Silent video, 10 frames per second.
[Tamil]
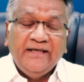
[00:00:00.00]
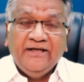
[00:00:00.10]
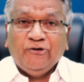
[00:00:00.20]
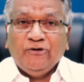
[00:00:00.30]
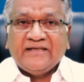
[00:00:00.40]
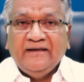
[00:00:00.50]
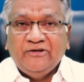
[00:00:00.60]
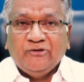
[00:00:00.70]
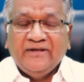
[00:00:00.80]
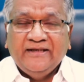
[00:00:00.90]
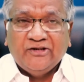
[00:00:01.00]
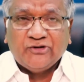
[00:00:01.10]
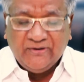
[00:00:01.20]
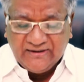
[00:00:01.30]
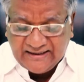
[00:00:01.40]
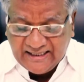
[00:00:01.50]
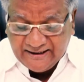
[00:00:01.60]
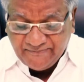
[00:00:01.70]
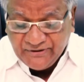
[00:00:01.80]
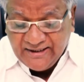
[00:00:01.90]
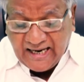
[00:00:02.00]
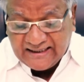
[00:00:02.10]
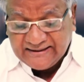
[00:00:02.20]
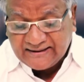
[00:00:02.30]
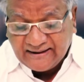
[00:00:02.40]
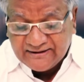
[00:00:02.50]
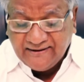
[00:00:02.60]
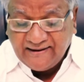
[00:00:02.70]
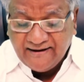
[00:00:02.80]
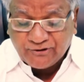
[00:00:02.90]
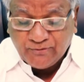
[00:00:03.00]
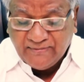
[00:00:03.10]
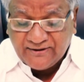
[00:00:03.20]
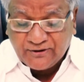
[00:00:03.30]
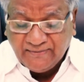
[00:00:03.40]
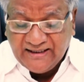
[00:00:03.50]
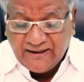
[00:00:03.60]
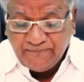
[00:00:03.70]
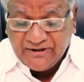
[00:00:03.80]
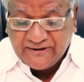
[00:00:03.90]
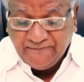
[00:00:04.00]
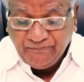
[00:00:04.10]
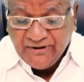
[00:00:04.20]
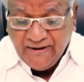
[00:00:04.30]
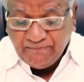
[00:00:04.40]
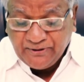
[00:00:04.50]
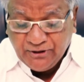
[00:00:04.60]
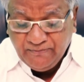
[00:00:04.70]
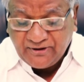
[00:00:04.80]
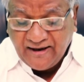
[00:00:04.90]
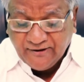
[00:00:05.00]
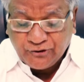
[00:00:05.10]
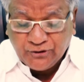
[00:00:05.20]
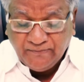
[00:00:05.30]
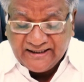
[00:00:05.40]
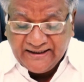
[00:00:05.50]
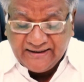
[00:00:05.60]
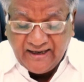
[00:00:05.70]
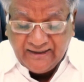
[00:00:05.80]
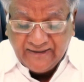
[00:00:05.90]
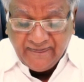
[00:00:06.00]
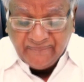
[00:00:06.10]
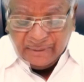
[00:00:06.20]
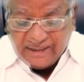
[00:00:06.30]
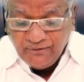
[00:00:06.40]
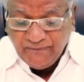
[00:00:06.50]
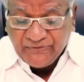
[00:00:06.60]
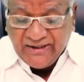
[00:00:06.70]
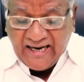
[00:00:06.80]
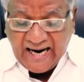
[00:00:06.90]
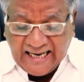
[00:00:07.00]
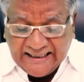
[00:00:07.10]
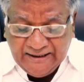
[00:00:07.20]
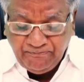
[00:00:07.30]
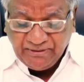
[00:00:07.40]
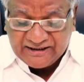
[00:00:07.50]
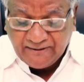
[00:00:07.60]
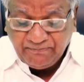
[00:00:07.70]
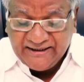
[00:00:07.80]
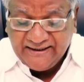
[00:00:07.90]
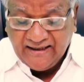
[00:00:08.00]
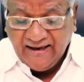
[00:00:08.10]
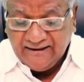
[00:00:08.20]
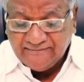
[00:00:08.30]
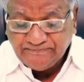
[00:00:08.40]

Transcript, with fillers: ஈரோ கிளிதோன் என்று சொல்லுகிறதான அந்த கடும் காற்று மட்டுமல்ல அப்படிக்கு பெரும் காற்று மழையினால் மிகவும் அடிப்பட்டபடினால்